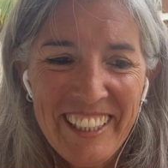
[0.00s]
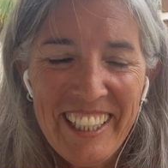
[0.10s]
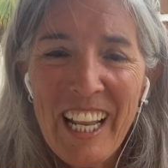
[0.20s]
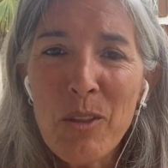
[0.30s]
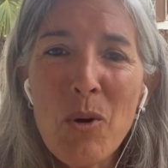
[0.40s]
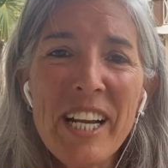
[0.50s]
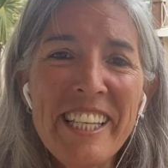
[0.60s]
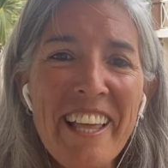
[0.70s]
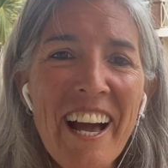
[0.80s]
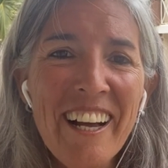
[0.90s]
la
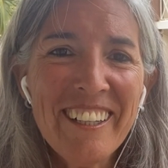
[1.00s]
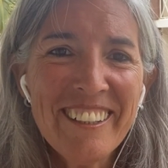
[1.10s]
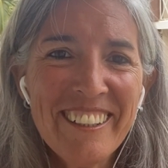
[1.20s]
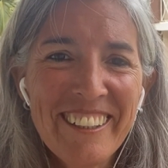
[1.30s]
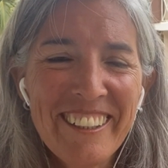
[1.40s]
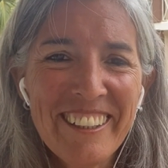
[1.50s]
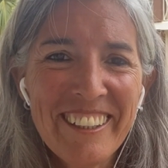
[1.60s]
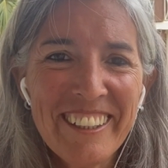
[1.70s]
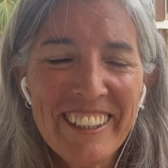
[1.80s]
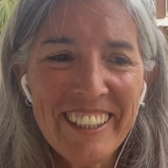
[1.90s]
dualidad.
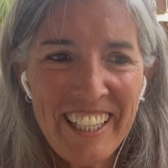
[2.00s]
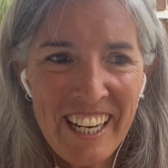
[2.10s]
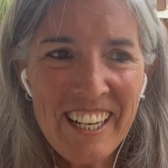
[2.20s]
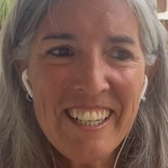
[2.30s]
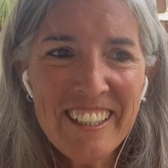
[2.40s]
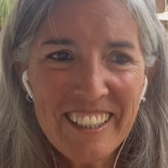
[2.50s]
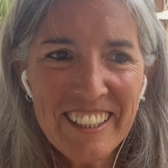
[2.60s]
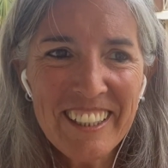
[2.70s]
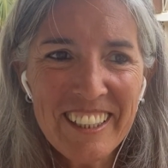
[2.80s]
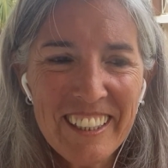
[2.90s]
Y el
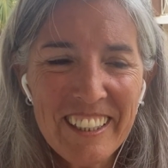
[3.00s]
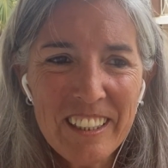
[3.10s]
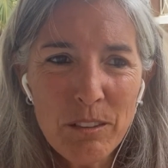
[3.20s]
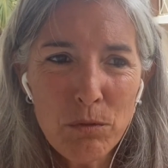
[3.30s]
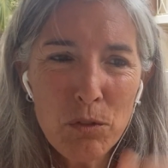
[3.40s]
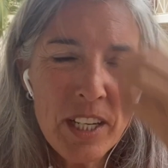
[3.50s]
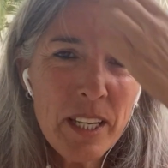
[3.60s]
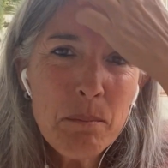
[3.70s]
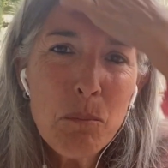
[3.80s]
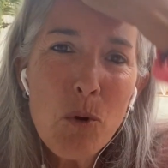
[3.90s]
fue
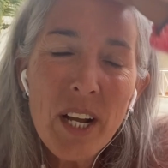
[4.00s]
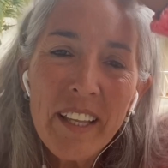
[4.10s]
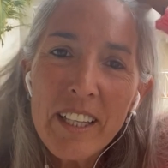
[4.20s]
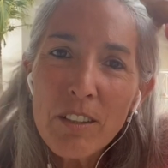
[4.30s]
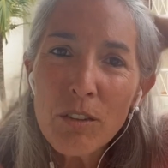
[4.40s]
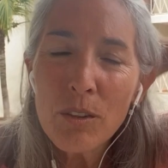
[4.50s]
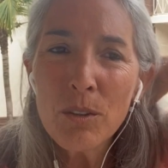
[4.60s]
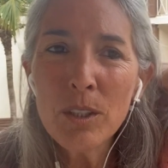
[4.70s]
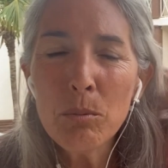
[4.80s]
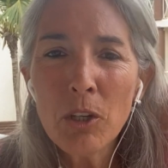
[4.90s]
en busca de eso,
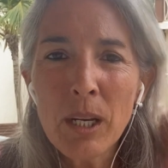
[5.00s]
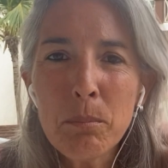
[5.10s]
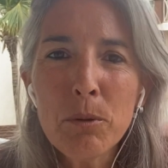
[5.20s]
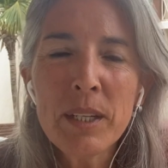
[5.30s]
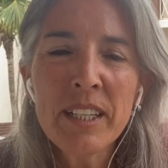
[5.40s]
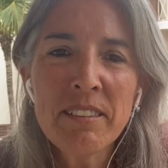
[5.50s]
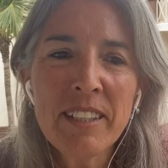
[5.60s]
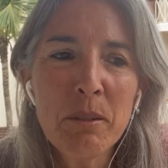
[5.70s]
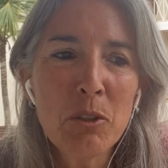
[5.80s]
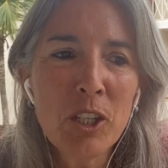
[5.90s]
¿no? Y vio la pobreza,
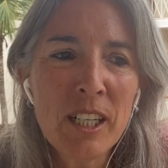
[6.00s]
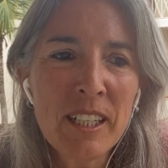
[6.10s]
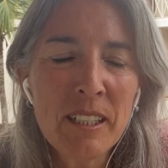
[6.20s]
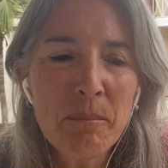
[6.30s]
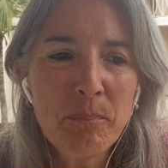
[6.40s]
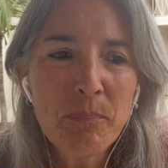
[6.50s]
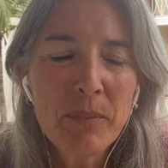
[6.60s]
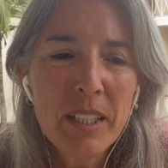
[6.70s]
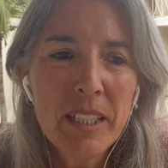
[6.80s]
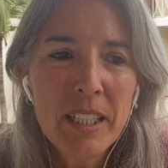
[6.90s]
y vio el,
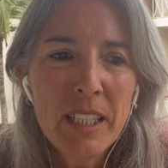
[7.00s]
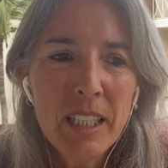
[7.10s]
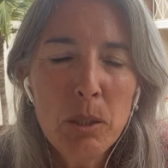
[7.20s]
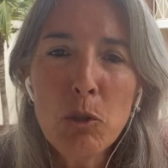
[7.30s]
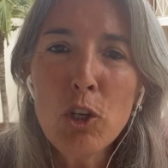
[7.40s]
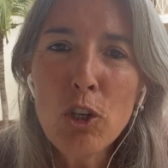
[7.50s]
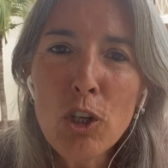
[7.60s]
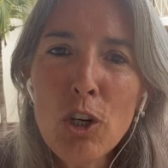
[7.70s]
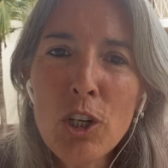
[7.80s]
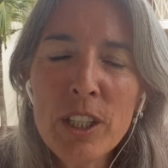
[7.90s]
y vio el
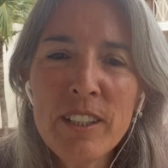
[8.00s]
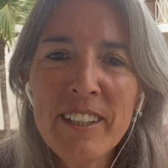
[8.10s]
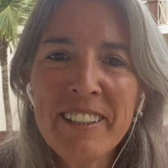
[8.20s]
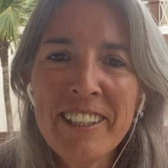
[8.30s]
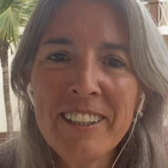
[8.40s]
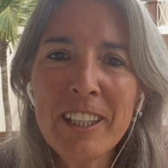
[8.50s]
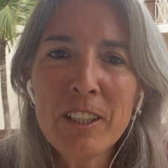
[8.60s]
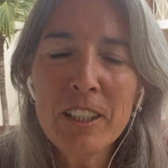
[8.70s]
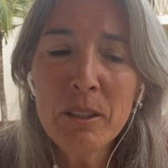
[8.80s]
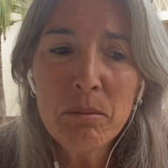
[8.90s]
dolor, y,
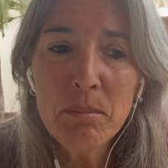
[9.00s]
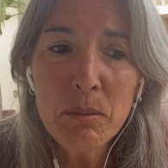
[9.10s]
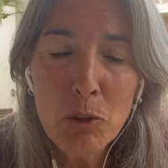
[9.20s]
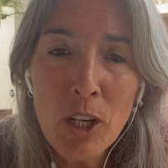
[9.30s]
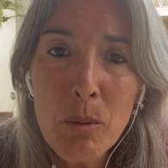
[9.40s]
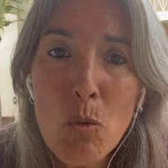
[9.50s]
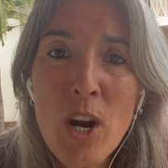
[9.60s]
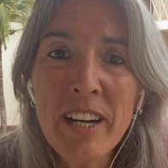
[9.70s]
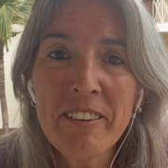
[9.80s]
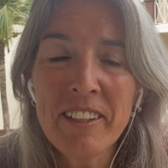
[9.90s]
vio la
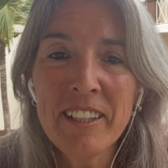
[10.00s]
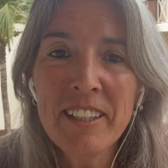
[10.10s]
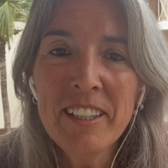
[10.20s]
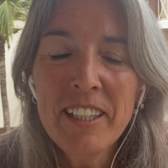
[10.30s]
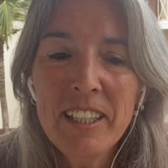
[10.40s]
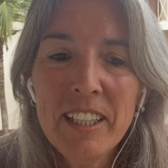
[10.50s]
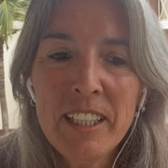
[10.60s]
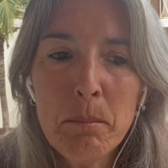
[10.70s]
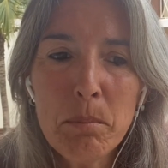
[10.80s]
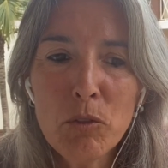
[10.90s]
muerte, y
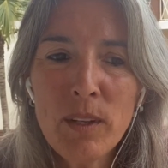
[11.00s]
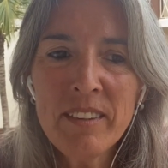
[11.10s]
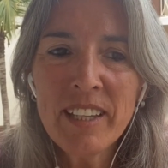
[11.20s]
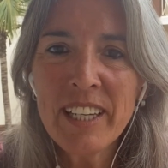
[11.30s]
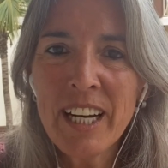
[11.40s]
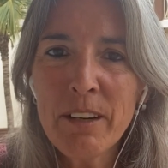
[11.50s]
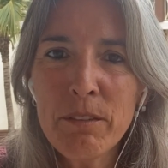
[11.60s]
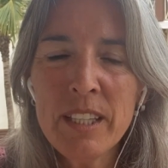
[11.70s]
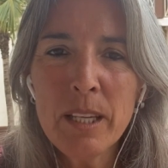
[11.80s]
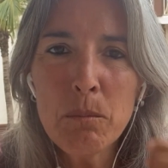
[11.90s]
empezó a integrar
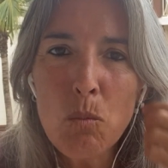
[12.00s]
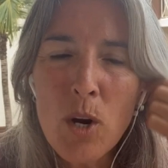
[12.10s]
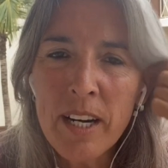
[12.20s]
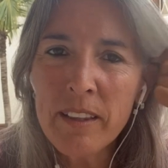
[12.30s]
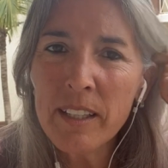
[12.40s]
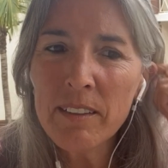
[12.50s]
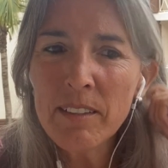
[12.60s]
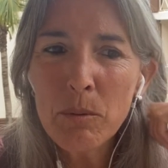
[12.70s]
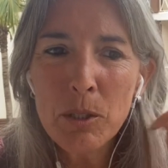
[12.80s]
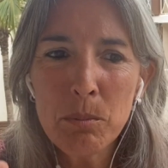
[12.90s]
vida y muerte.
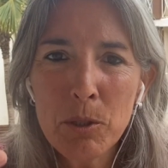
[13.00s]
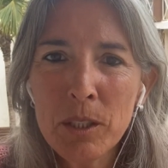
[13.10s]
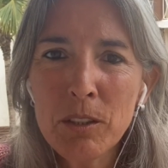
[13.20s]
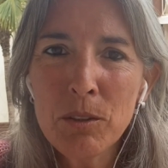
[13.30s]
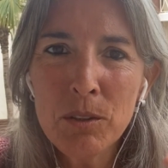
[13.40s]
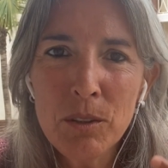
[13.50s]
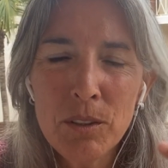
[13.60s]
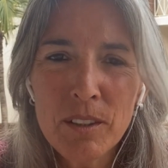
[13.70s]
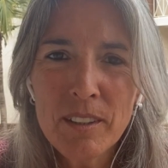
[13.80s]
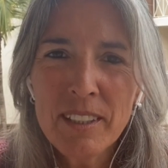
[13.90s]
decía, bueno, pero esto,
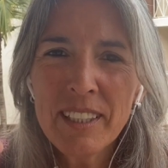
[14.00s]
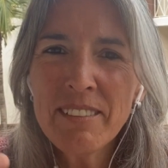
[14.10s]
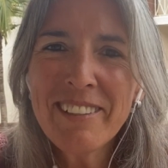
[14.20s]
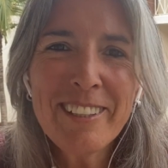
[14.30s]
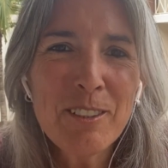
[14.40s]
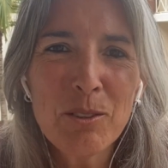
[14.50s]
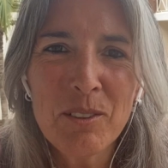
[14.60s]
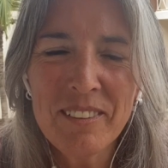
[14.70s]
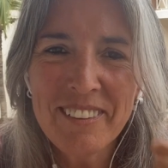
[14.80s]
¿qué es esto?